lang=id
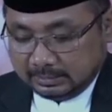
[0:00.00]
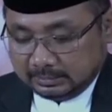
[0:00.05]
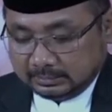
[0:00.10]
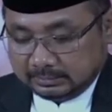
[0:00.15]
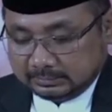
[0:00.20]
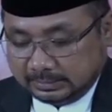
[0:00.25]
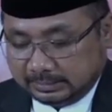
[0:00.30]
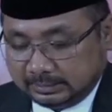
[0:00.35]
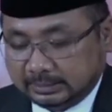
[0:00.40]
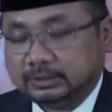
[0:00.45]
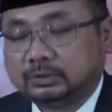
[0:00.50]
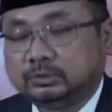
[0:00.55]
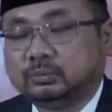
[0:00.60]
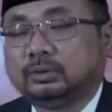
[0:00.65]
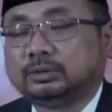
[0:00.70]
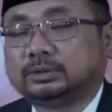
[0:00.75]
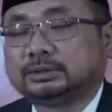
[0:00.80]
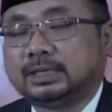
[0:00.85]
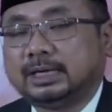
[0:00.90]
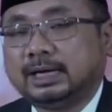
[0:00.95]
dari
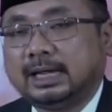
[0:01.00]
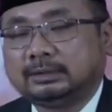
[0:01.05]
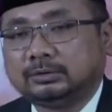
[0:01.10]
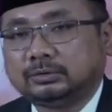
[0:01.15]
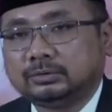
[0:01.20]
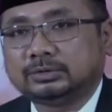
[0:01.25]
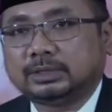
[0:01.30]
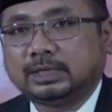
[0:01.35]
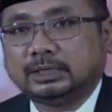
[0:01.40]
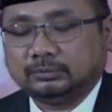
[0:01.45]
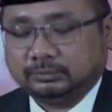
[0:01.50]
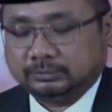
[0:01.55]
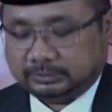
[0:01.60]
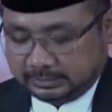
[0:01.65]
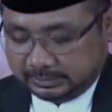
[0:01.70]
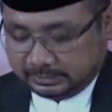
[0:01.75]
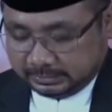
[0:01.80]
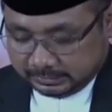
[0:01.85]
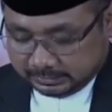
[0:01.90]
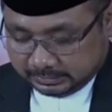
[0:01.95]
201
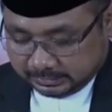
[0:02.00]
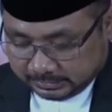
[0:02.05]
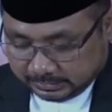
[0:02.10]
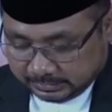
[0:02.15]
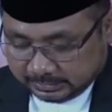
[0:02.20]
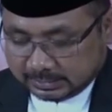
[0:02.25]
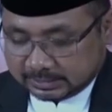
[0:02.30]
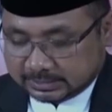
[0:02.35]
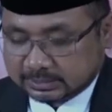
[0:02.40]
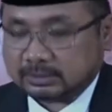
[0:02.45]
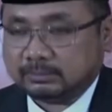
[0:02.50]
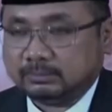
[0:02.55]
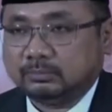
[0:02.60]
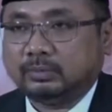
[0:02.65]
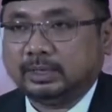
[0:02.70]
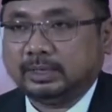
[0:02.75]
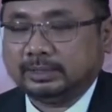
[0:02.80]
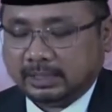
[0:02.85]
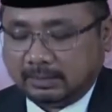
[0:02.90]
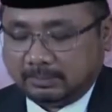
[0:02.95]
titik ini
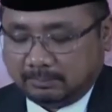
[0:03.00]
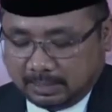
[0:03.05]
kesemuanya